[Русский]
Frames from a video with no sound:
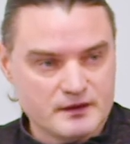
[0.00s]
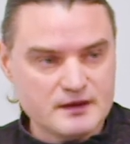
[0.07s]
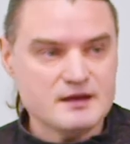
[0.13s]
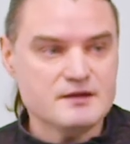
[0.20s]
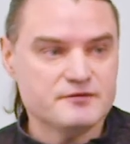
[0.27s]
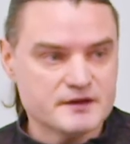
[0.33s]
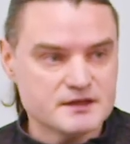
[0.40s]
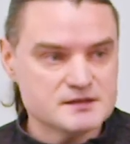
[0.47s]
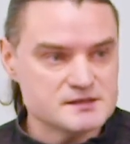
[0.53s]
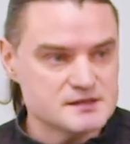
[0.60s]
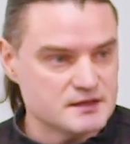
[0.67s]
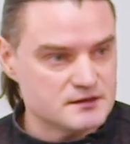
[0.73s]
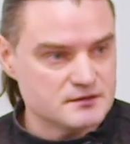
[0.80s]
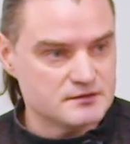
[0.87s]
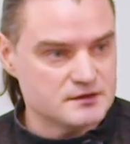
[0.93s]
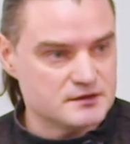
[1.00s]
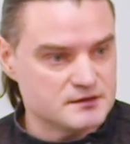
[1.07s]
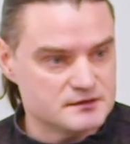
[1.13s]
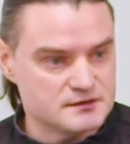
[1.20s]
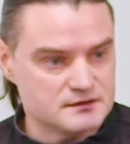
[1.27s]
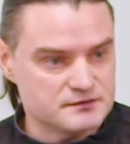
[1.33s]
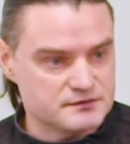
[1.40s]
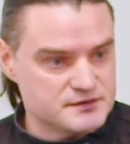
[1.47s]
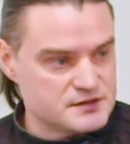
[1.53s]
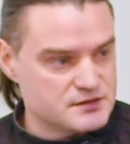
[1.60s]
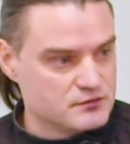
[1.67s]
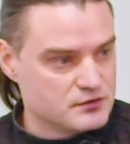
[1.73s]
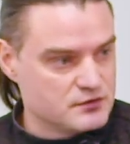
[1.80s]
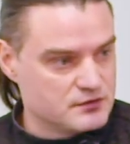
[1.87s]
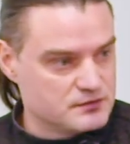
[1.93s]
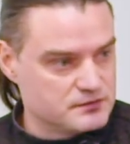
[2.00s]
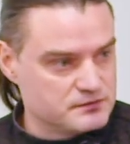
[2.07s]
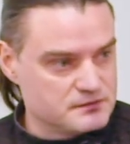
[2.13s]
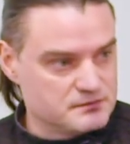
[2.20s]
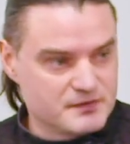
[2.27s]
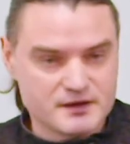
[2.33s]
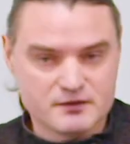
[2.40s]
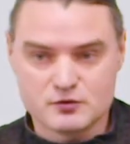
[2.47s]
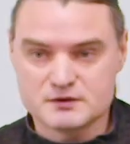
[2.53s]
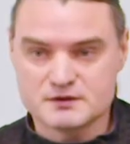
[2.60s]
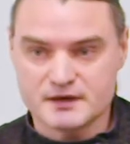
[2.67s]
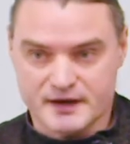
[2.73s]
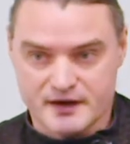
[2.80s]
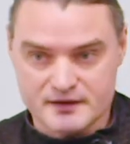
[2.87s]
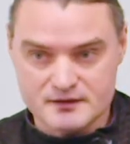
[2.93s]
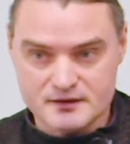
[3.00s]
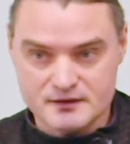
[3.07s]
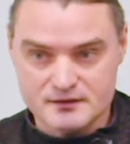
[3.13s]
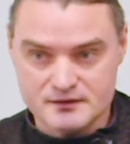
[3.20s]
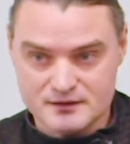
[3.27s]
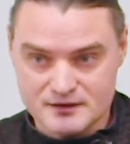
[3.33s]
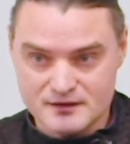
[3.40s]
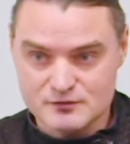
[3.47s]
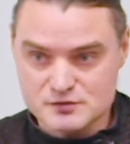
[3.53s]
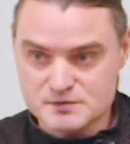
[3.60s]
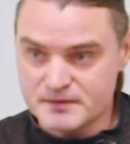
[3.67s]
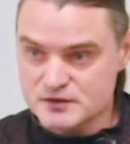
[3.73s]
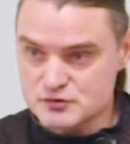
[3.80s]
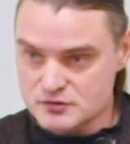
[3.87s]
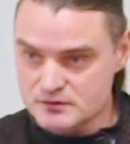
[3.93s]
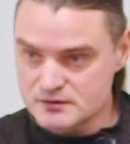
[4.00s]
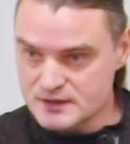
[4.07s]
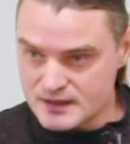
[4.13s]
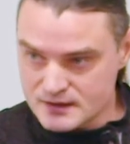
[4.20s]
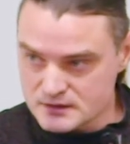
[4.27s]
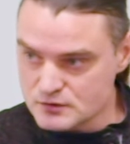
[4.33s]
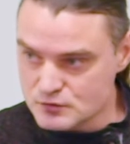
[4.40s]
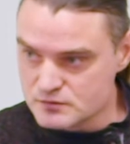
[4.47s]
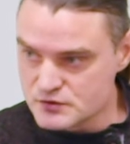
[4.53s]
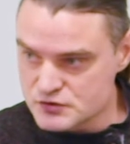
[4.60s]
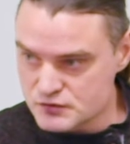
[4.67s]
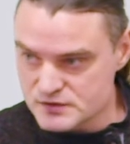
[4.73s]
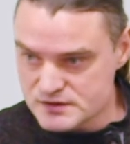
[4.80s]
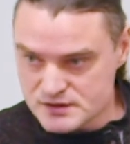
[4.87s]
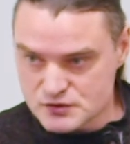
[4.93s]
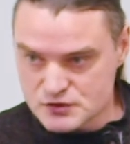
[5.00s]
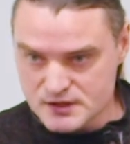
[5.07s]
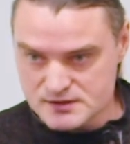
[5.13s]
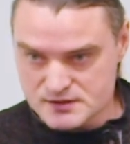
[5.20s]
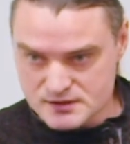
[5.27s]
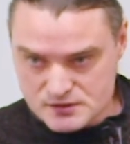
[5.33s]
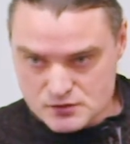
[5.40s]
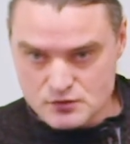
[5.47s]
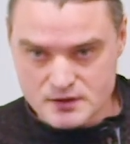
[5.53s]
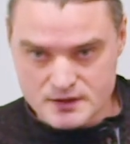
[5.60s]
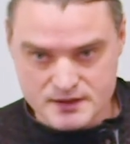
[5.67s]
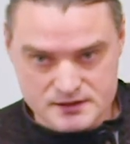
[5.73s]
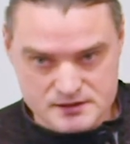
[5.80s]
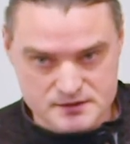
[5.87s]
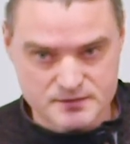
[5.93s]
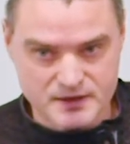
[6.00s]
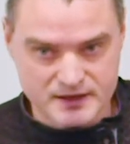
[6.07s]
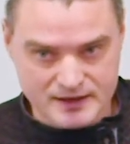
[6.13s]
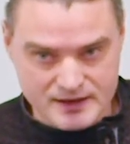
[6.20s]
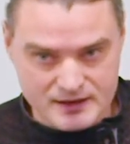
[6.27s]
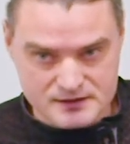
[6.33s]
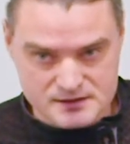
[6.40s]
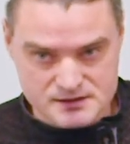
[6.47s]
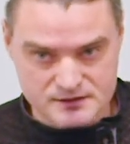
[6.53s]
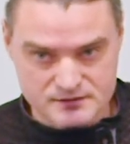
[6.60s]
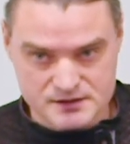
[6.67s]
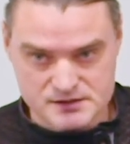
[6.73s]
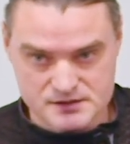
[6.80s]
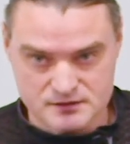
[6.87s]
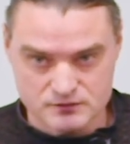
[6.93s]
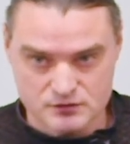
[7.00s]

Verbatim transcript: И в конце этого всего моего треда я его спрашиваю, как ты думаешь вот сейчас, насколько от тебя реально зависит?